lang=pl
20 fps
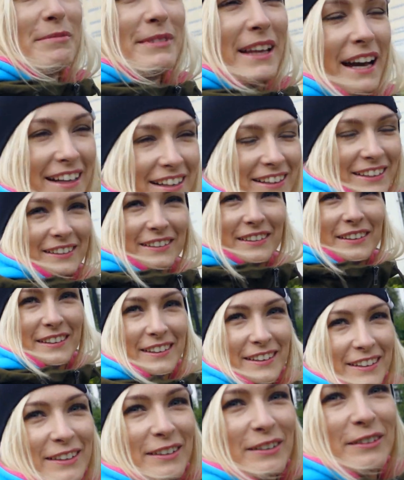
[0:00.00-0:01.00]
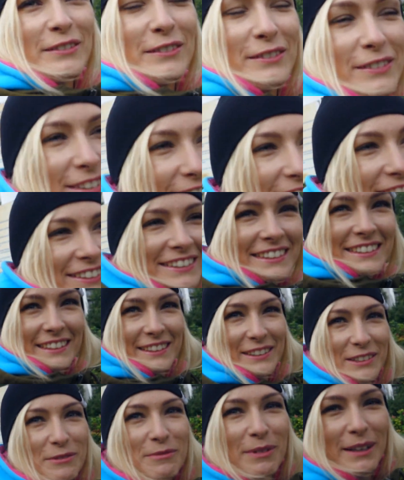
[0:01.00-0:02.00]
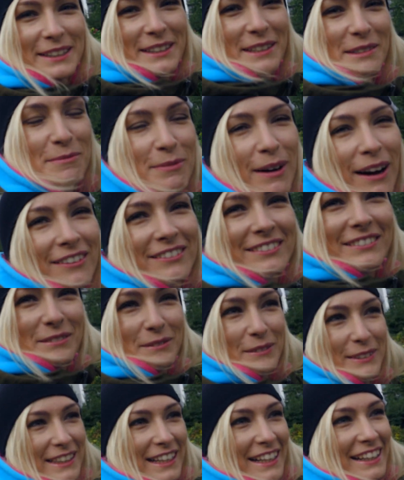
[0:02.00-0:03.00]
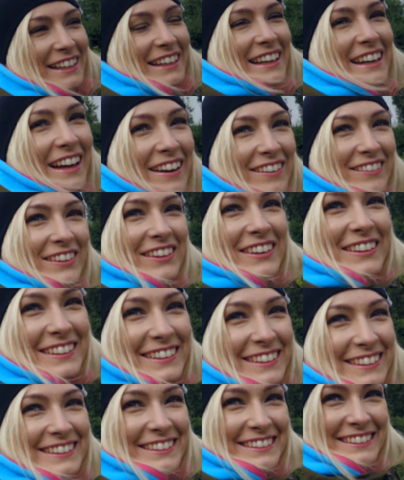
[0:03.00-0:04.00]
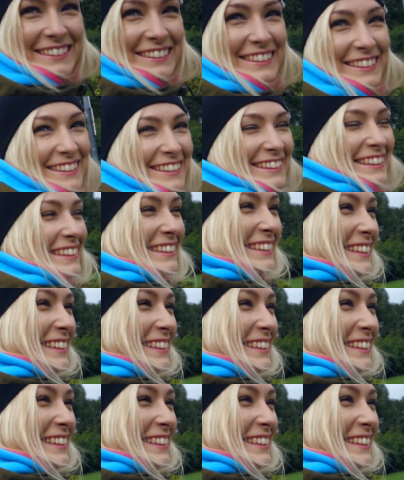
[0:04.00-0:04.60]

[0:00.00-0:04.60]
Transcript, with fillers: Tak. No. Nocy kuba się bał, tak lało. Wcale się nie bałem.